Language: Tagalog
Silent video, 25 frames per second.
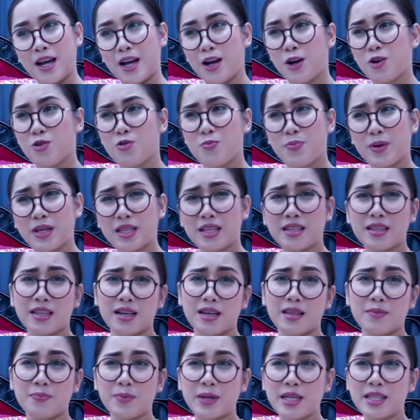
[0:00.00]
Ako pag, nag
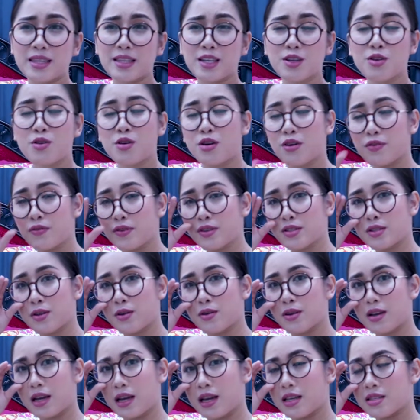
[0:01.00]
pag nag-office
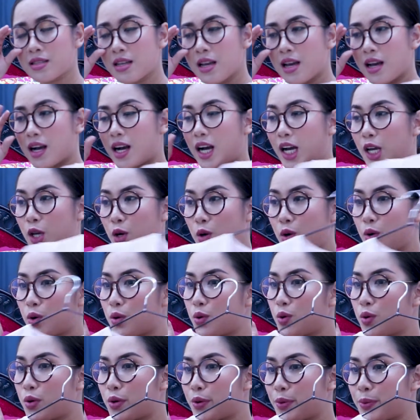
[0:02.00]
ako guys, ayaw
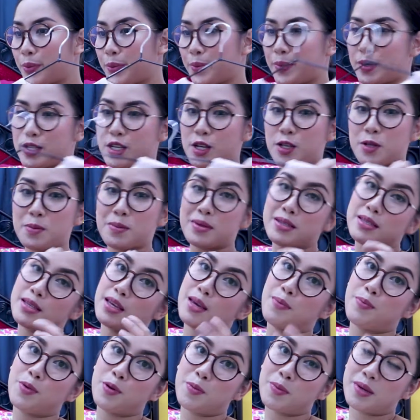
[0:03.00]
kong masyado
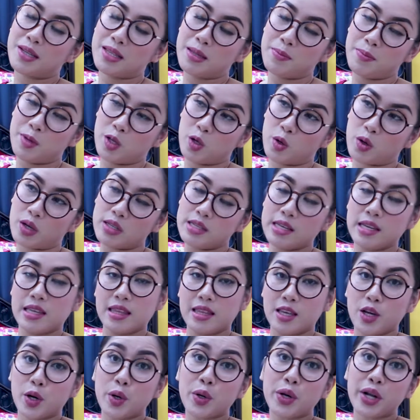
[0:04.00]
masikip yung mga damit ko kasi
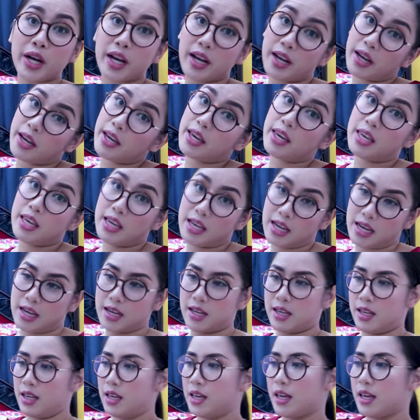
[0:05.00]
hindi ako nakakahinga.